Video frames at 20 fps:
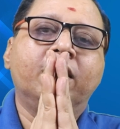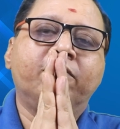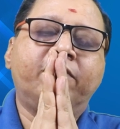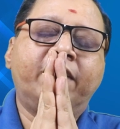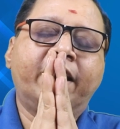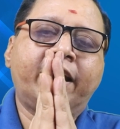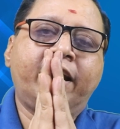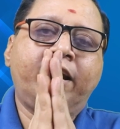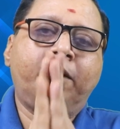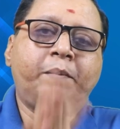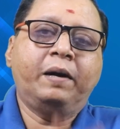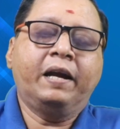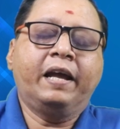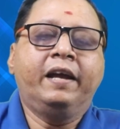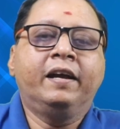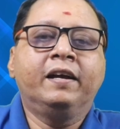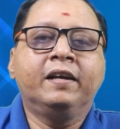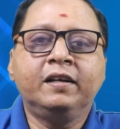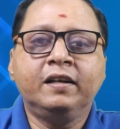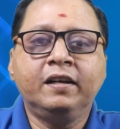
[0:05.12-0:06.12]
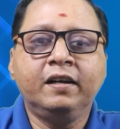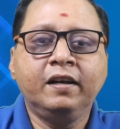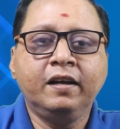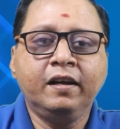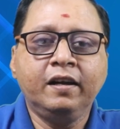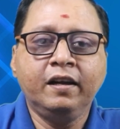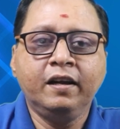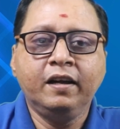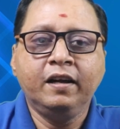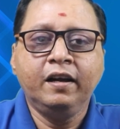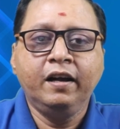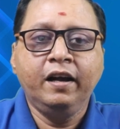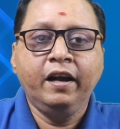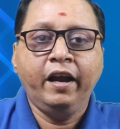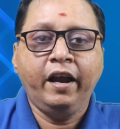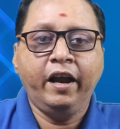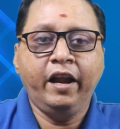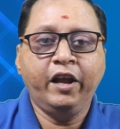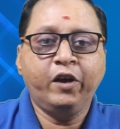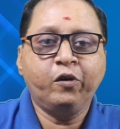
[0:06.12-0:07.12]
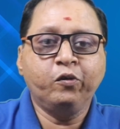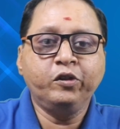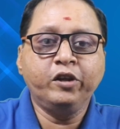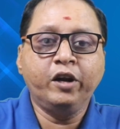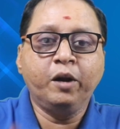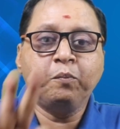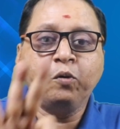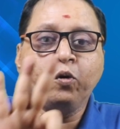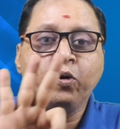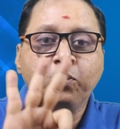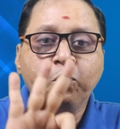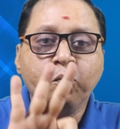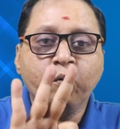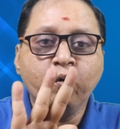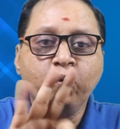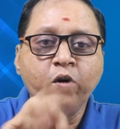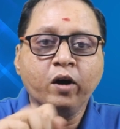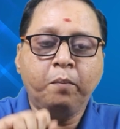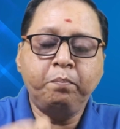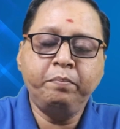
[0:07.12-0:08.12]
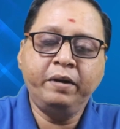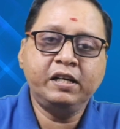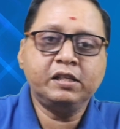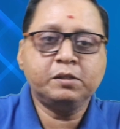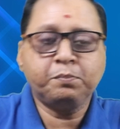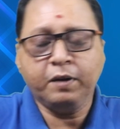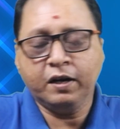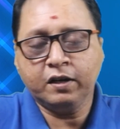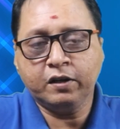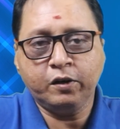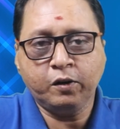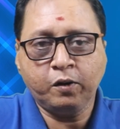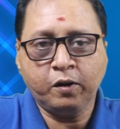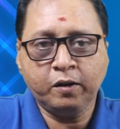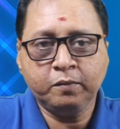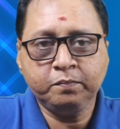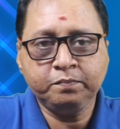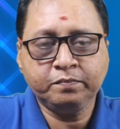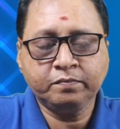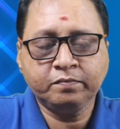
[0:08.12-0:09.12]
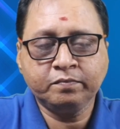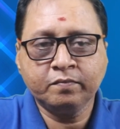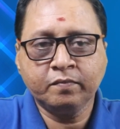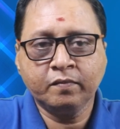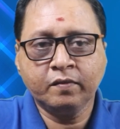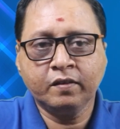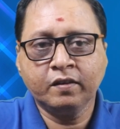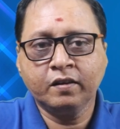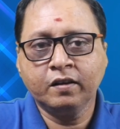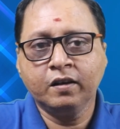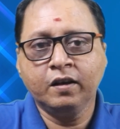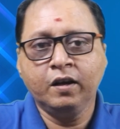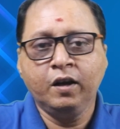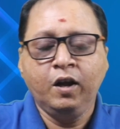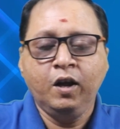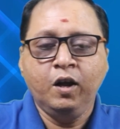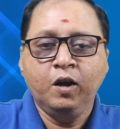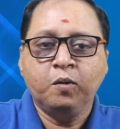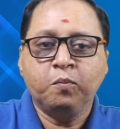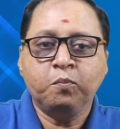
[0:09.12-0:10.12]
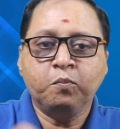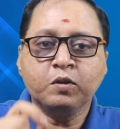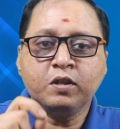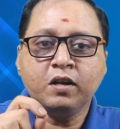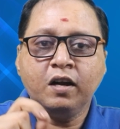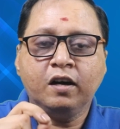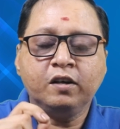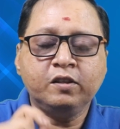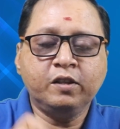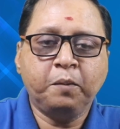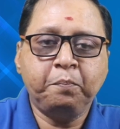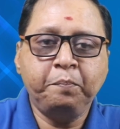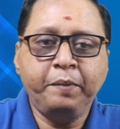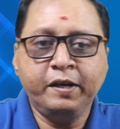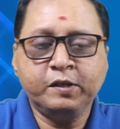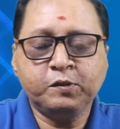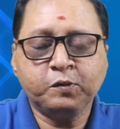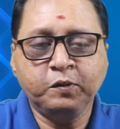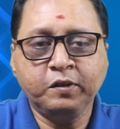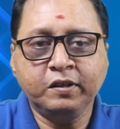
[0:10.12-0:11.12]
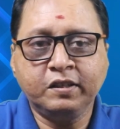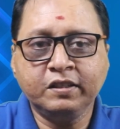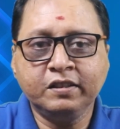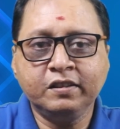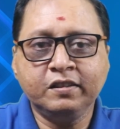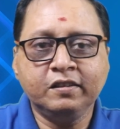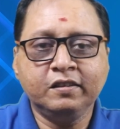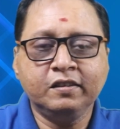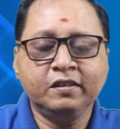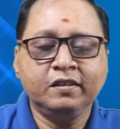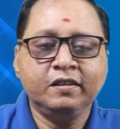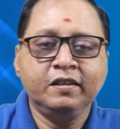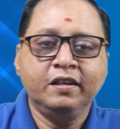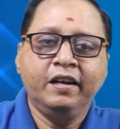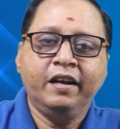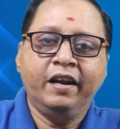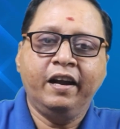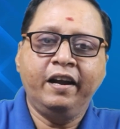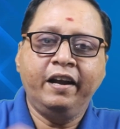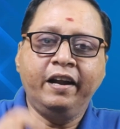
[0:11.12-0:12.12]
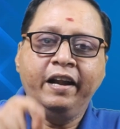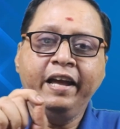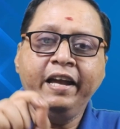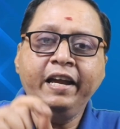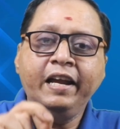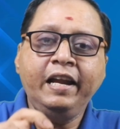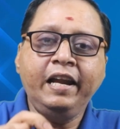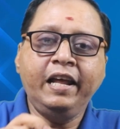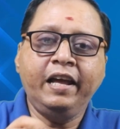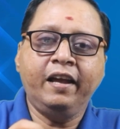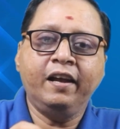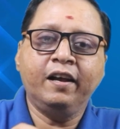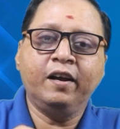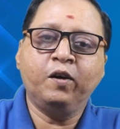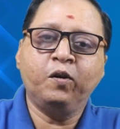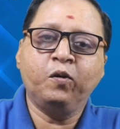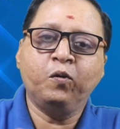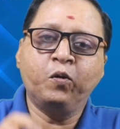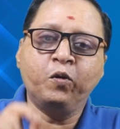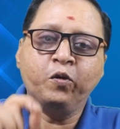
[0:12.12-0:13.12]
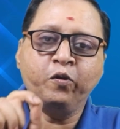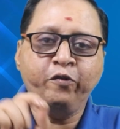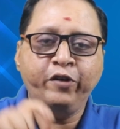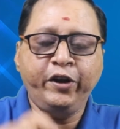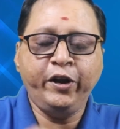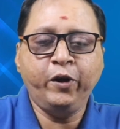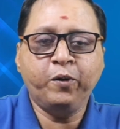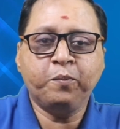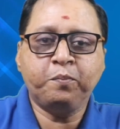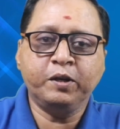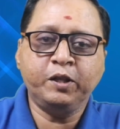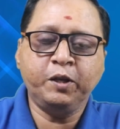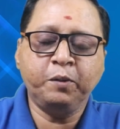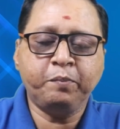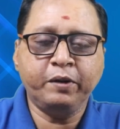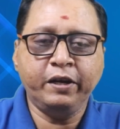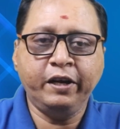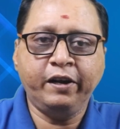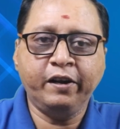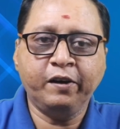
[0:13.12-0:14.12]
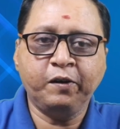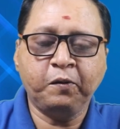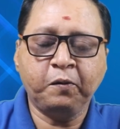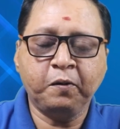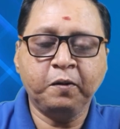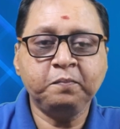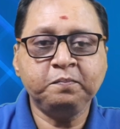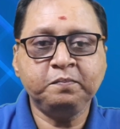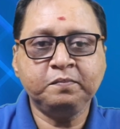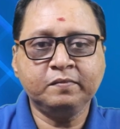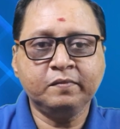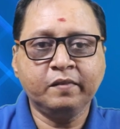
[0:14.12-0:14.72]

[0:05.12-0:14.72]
வணக்கம் நண்பர்களே இன்றைக்கி வந்து நம்ம ஒரு மூணு அப்டேட்ஸ் பார்க்க இருக்கிறோம் முதலாவது அப்டேட்ஸ் வந்துட்டு டெய்லி ஒரு வீடியோ பதிவு பண்ணிகிட்டே இருக்கிறோம்